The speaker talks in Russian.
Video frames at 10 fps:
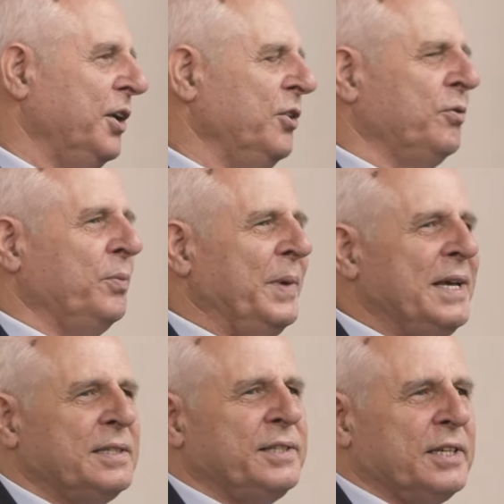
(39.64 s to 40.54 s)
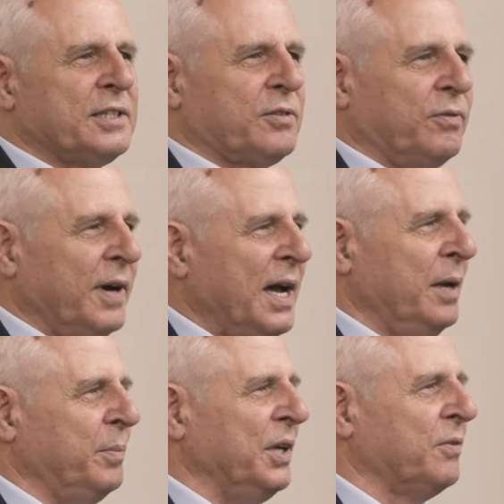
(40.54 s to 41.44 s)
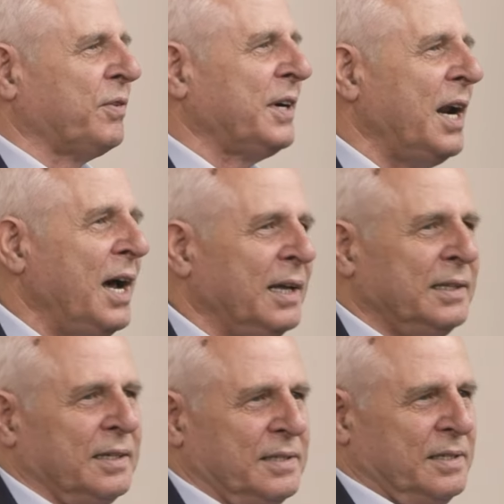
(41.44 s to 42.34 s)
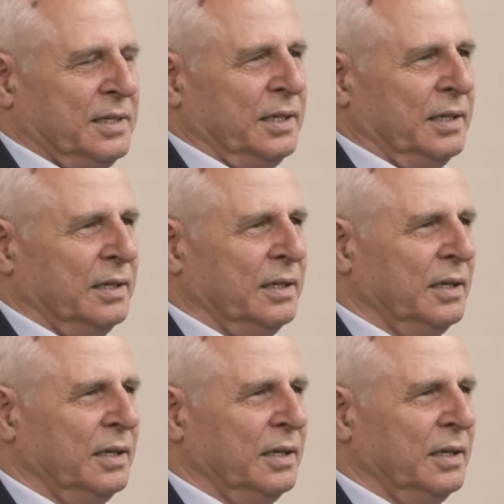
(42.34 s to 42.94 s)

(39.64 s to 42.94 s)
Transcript: и вместе с вами в радости